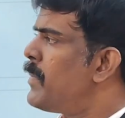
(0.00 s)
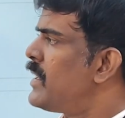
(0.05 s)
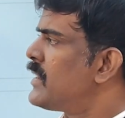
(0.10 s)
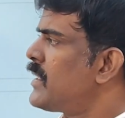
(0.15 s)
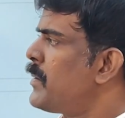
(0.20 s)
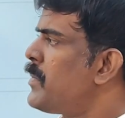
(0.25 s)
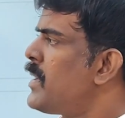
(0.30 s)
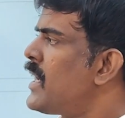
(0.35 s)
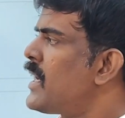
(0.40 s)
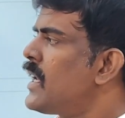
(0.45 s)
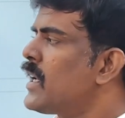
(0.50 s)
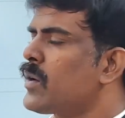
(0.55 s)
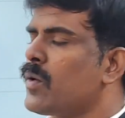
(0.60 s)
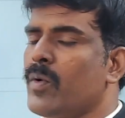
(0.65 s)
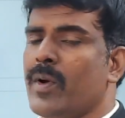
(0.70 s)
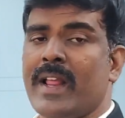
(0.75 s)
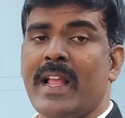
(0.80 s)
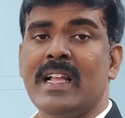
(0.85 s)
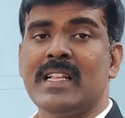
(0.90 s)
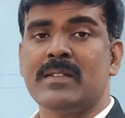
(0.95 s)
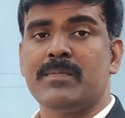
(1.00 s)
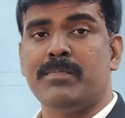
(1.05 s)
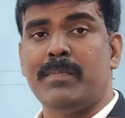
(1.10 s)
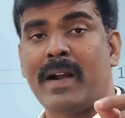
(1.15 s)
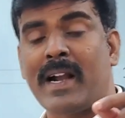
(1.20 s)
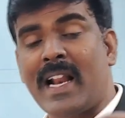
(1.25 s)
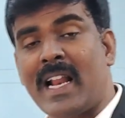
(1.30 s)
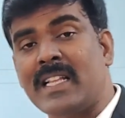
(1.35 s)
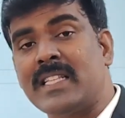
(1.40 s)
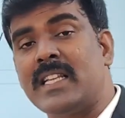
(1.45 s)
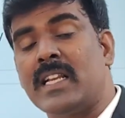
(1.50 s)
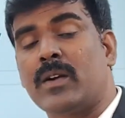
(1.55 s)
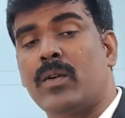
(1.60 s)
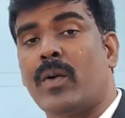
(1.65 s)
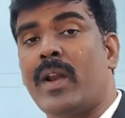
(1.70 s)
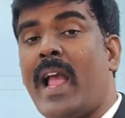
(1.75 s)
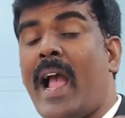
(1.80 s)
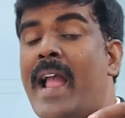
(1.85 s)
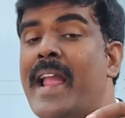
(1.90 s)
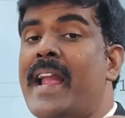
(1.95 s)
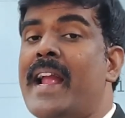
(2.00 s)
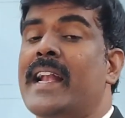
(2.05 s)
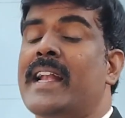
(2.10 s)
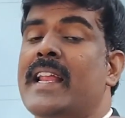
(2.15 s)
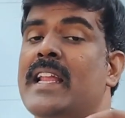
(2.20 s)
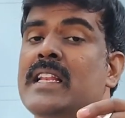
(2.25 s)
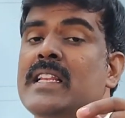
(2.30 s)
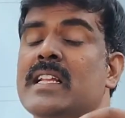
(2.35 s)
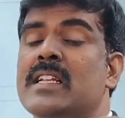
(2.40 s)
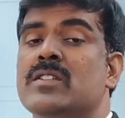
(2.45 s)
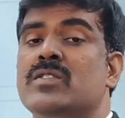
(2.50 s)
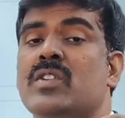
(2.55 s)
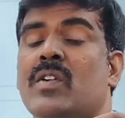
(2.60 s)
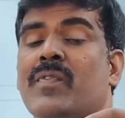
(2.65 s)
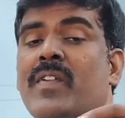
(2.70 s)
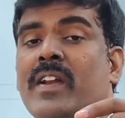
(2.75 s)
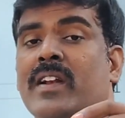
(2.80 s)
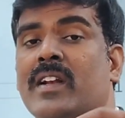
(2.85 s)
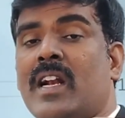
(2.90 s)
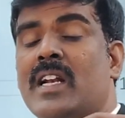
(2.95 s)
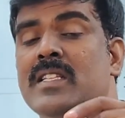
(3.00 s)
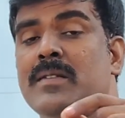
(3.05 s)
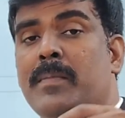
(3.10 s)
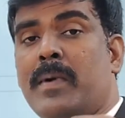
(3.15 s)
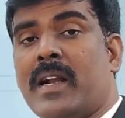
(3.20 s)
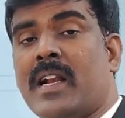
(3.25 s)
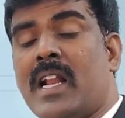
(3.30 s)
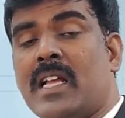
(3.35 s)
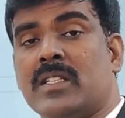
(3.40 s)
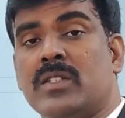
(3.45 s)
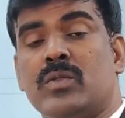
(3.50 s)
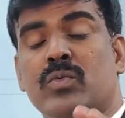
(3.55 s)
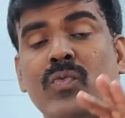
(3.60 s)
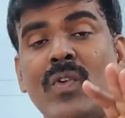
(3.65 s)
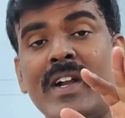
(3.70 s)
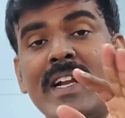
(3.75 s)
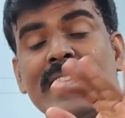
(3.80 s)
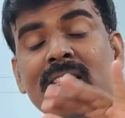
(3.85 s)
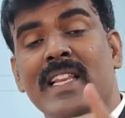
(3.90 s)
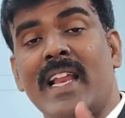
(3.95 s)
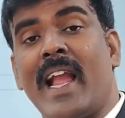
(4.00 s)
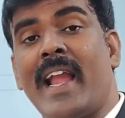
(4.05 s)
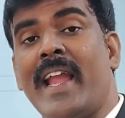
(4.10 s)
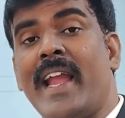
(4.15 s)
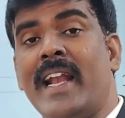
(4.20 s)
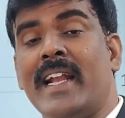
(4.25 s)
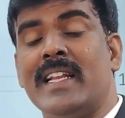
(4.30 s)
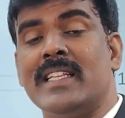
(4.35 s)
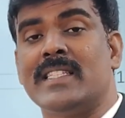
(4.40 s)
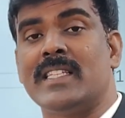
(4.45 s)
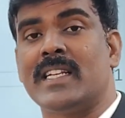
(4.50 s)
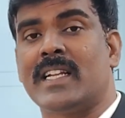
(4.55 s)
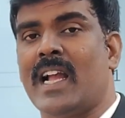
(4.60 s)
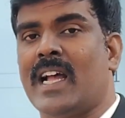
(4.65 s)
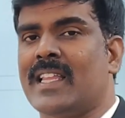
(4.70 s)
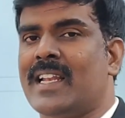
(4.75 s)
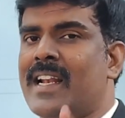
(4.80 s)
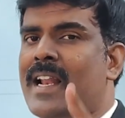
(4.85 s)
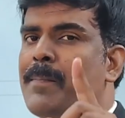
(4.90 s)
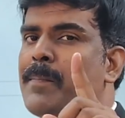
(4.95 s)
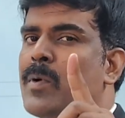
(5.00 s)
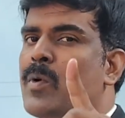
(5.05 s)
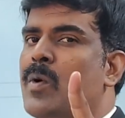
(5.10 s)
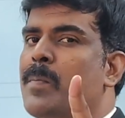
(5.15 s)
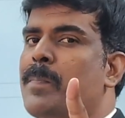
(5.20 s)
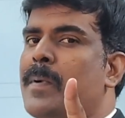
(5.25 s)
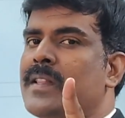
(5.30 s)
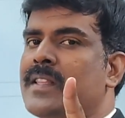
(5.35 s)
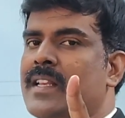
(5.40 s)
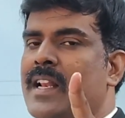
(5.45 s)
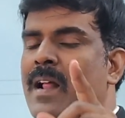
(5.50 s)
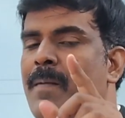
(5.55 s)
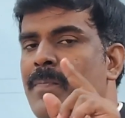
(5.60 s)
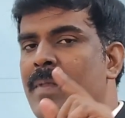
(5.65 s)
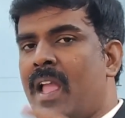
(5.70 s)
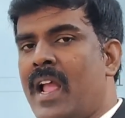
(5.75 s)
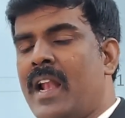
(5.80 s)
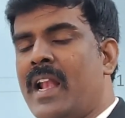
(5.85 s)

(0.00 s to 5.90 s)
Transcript: நம்ம தமிழ்நாட்டில் கூடிய மெட்ராஸில் இருக்கக்கூடிய ஐஐடி இந்தியன் இன்ஸ்ட் ஆஃப் டெக்னாலஜி மெட்ராஸ் டுவெண்ட்டி த்ரீ ஐஐடிஸ் இருக்குது அதில் நம்பர் ஒன் பார்த்தீங்கன்னா